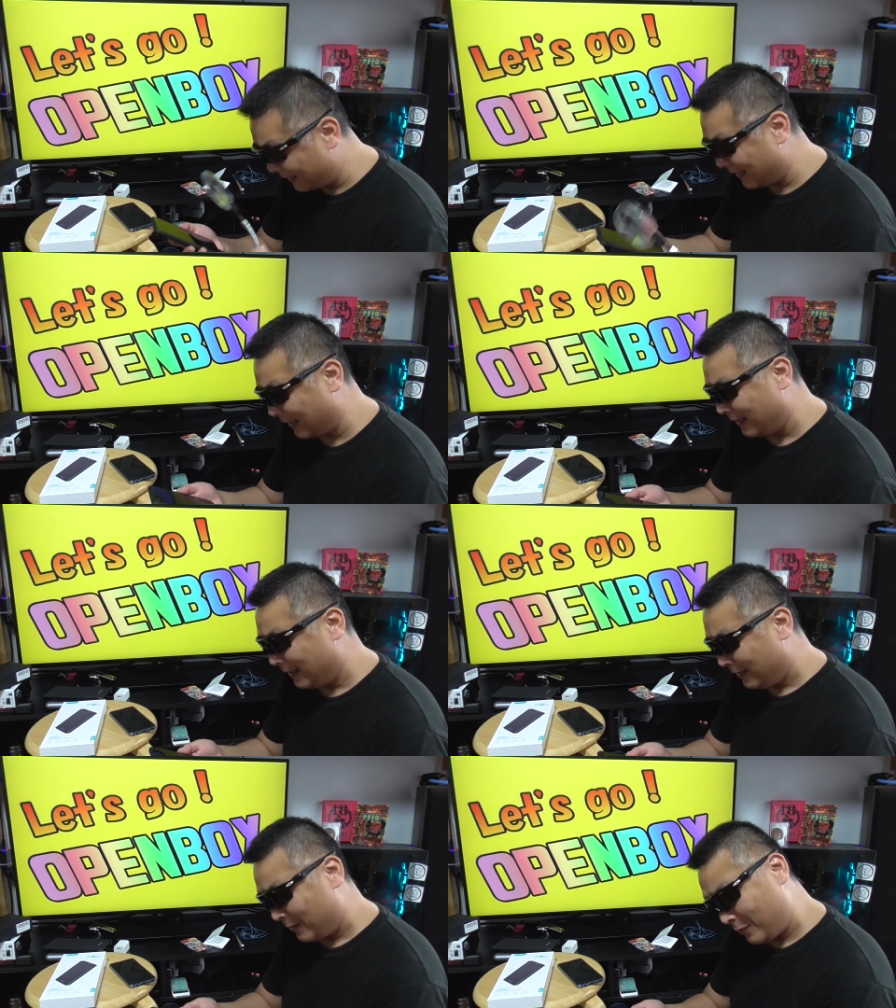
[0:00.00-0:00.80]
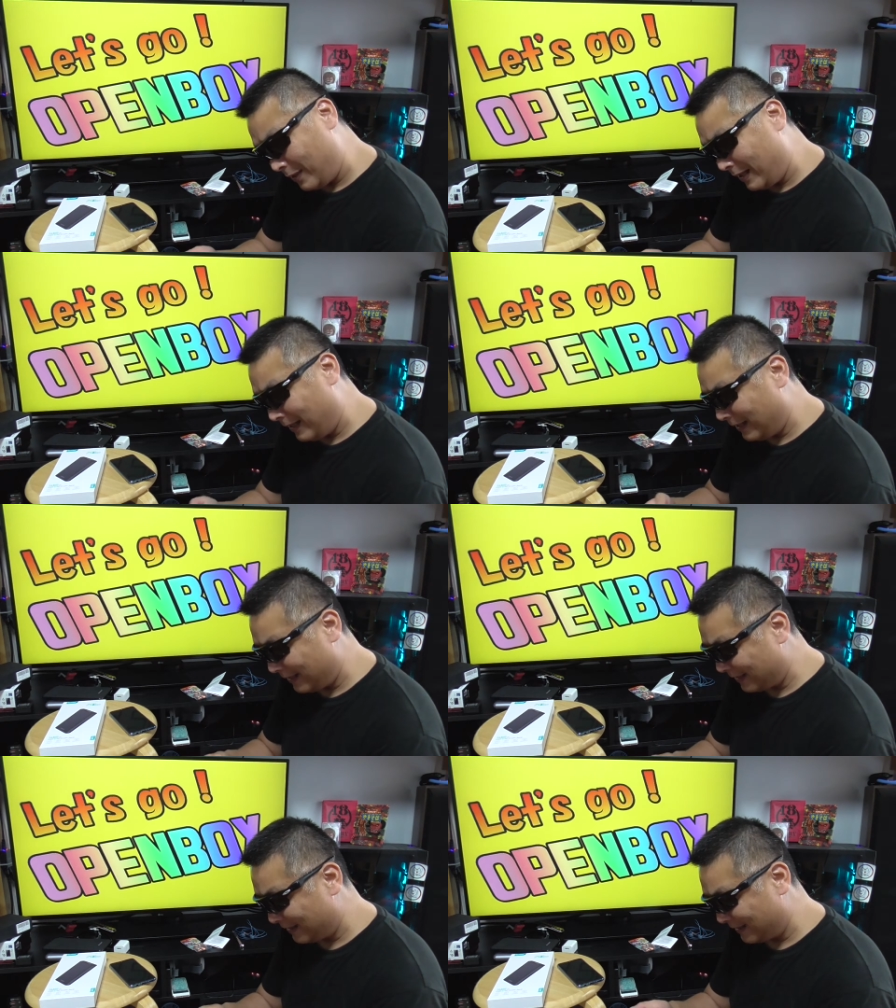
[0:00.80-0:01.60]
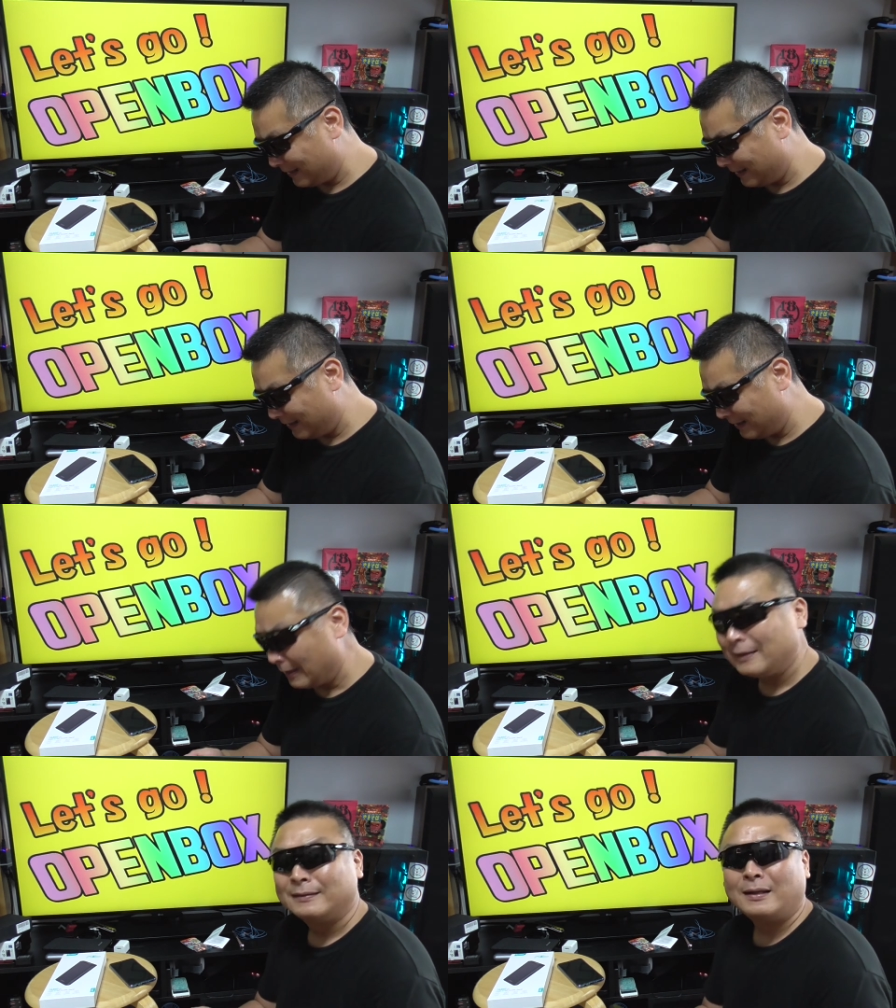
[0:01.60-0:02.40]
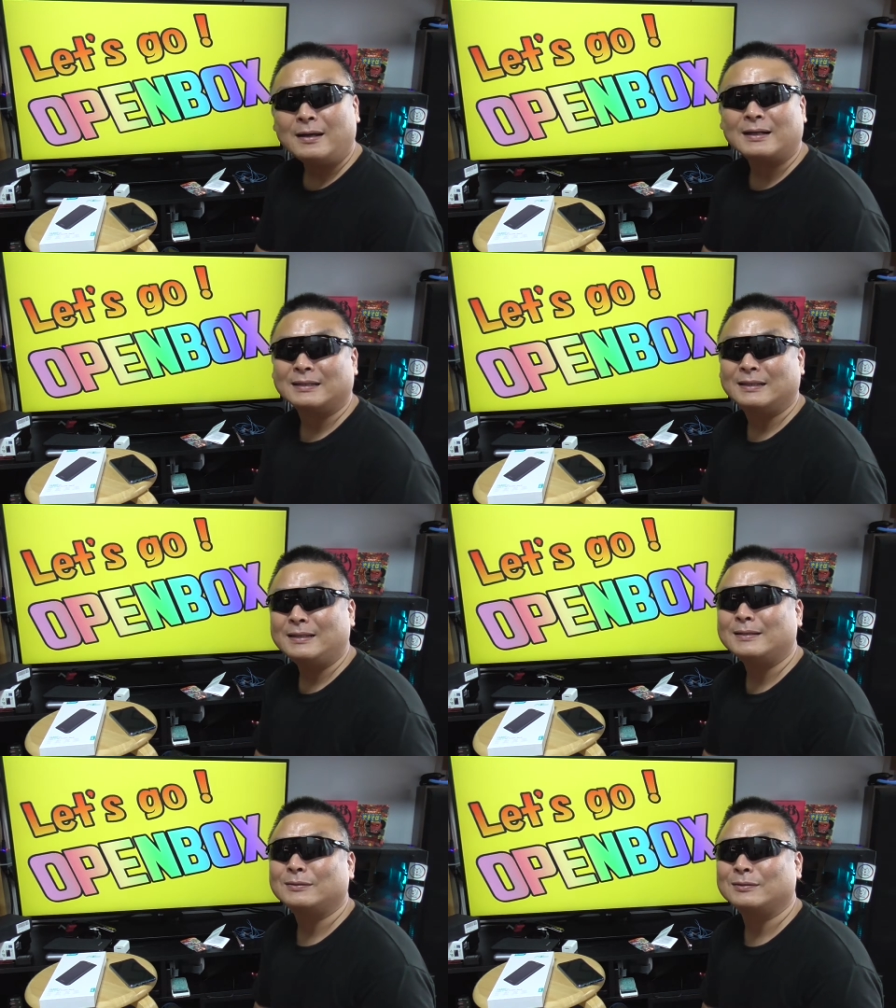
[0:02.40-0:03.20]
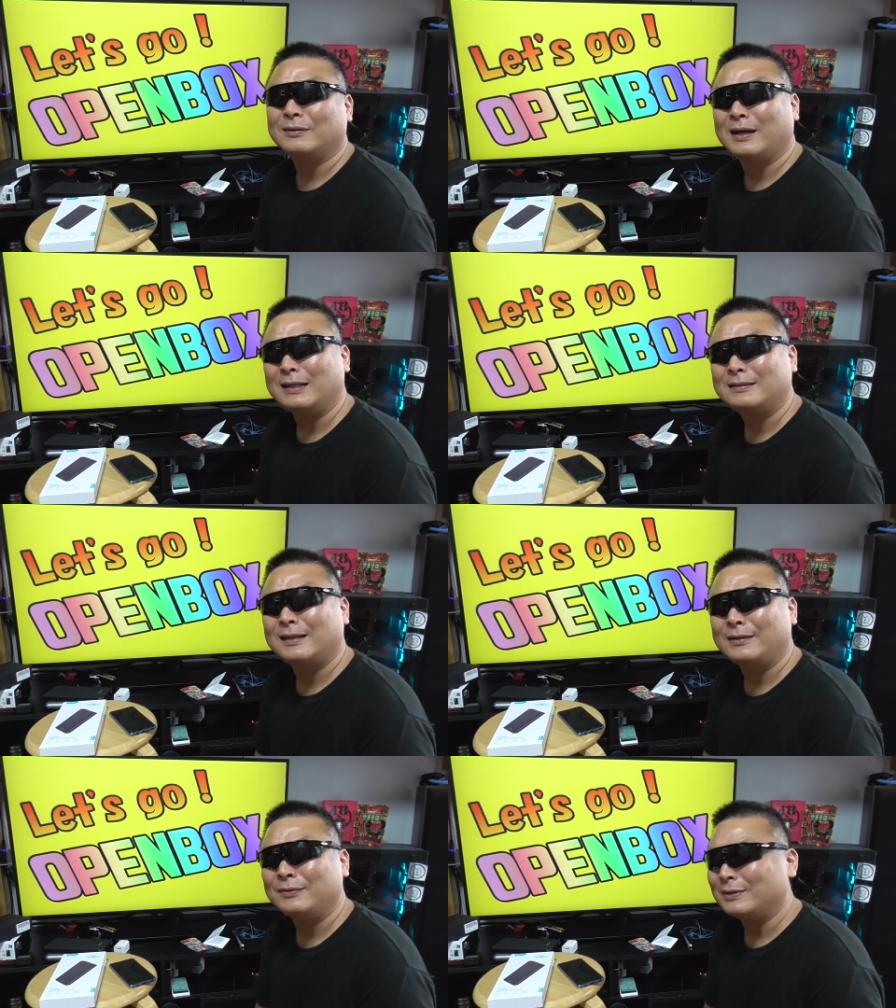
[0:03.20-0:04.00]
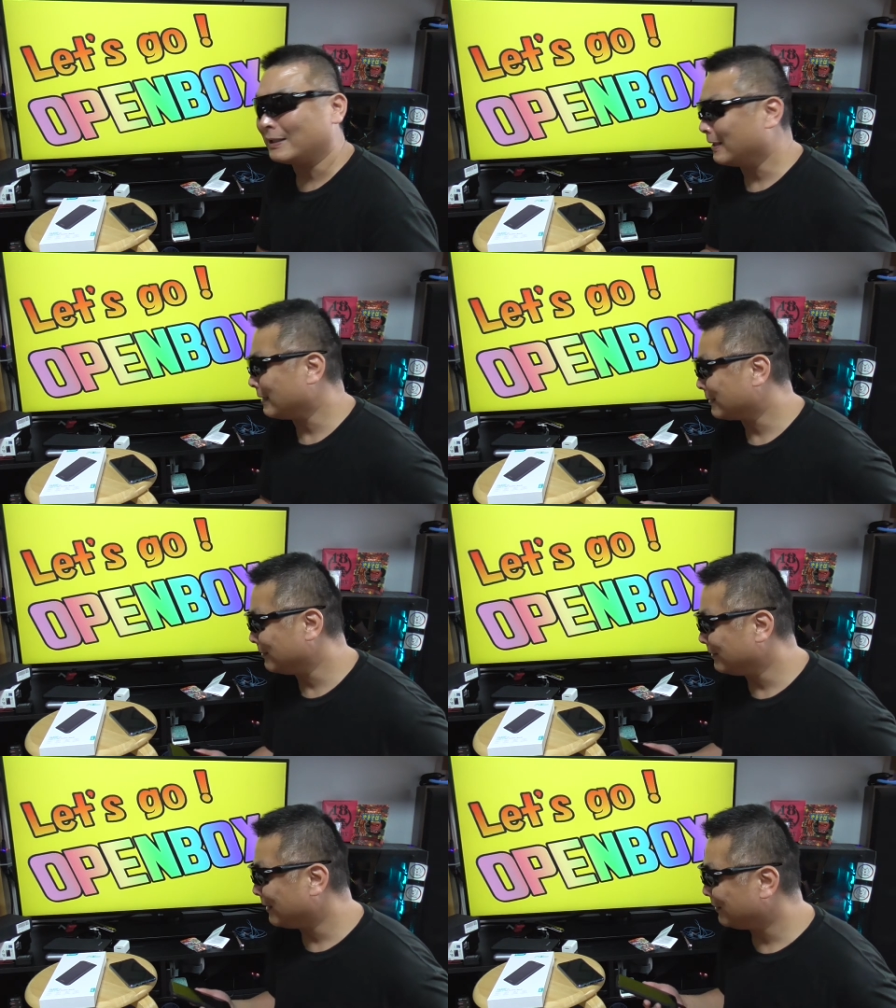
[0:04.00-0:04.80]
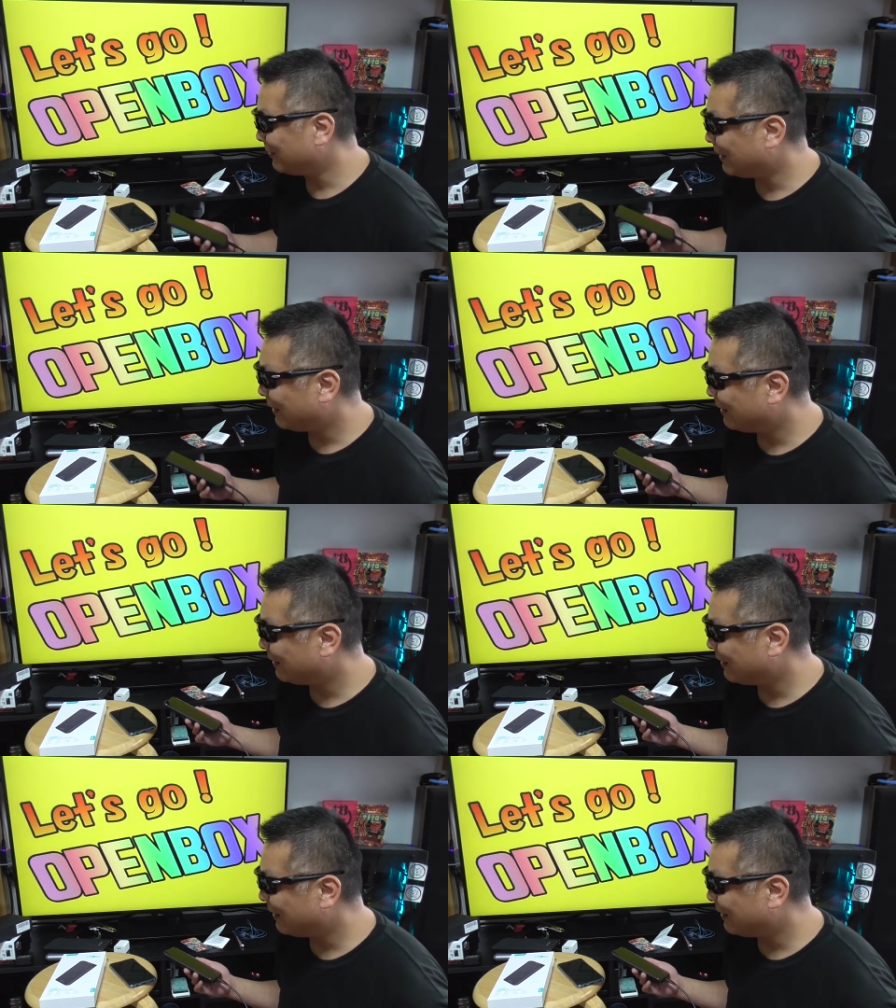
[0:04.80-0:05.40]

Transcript: いねこれなんか出てくるのあったような気がするんだけどな